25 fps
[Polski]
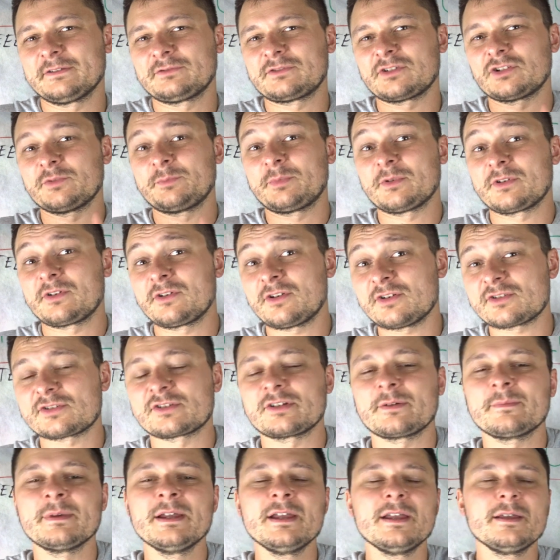które dopiero
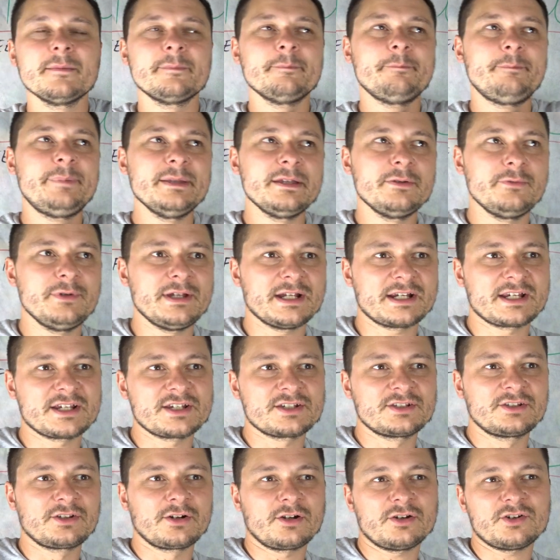rosną, były
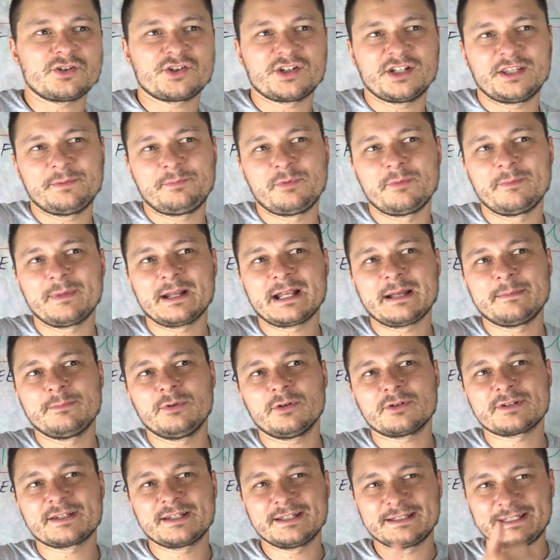jakieś droższe, typu
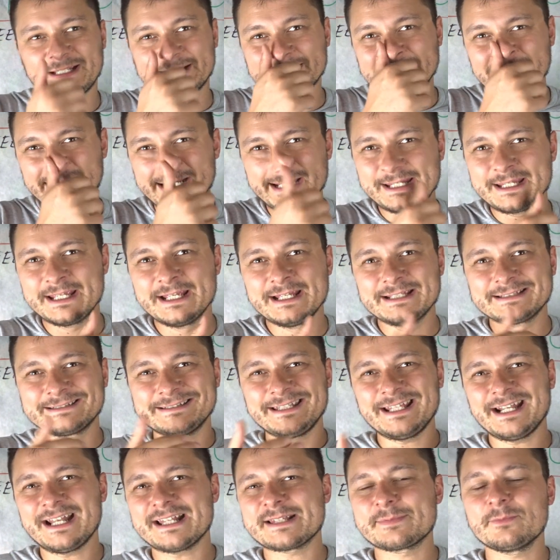Megablocksy i tak dalej,
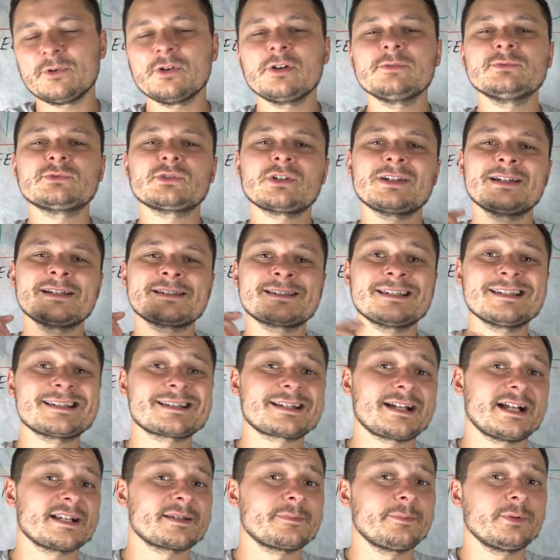teraz mogą trochę
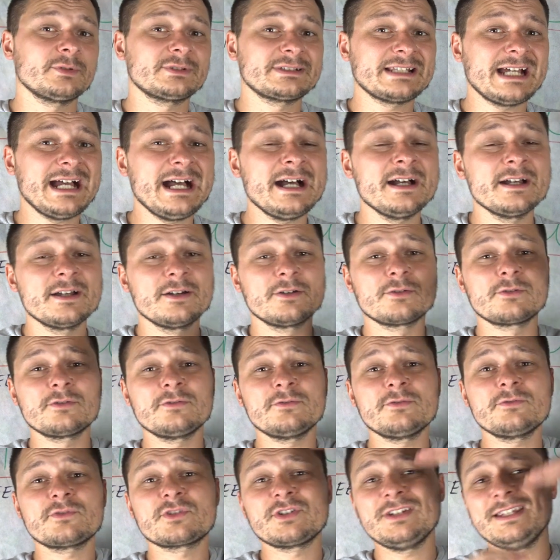zyskać, bo ta
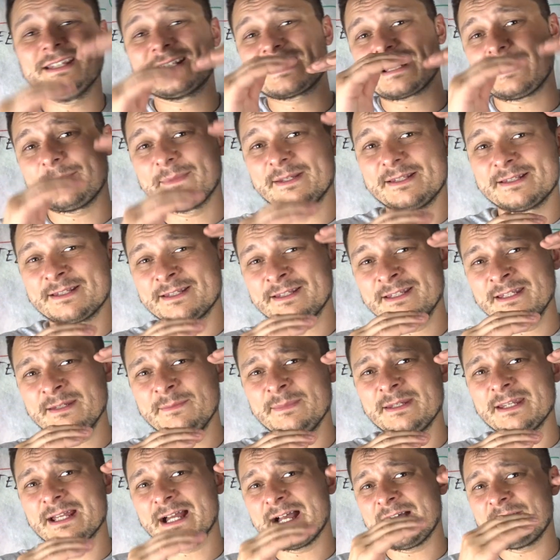różnica między
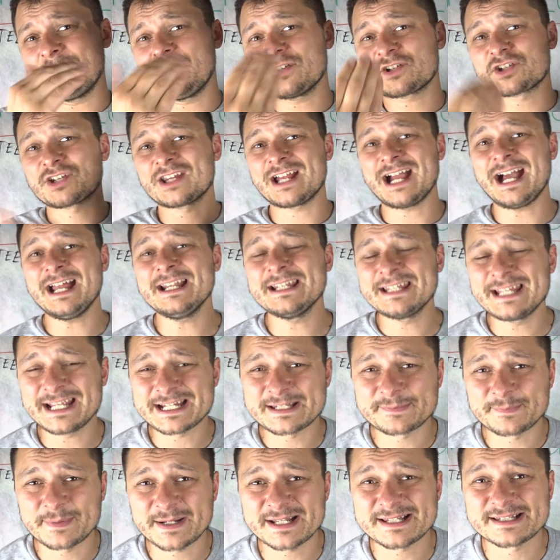nimi a właśnie
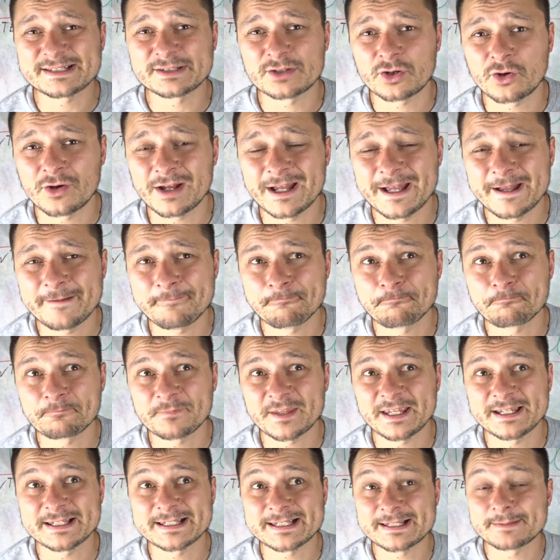AliExpress trochę
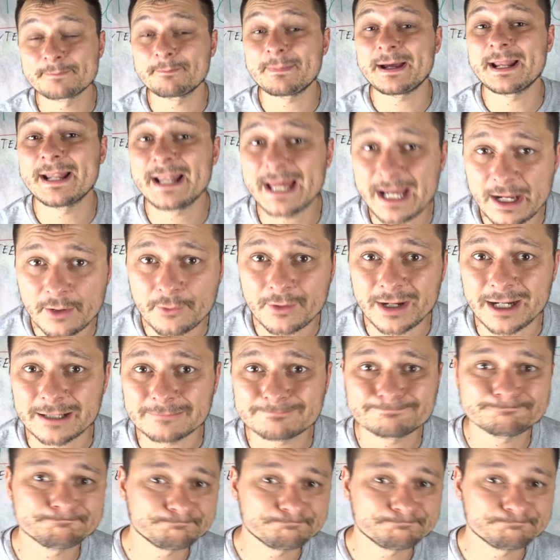mm, zmalała.